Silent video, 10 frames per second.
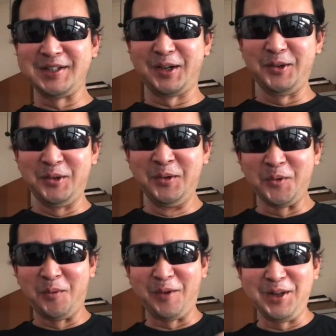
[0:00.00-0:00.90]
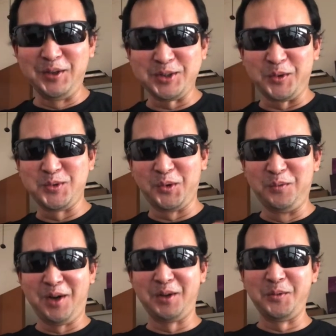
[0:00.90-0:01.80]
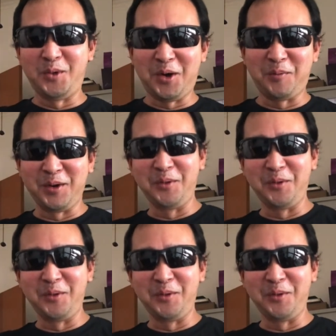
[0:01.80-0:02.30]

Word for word: seru komennya lu seru-seru banget wah pada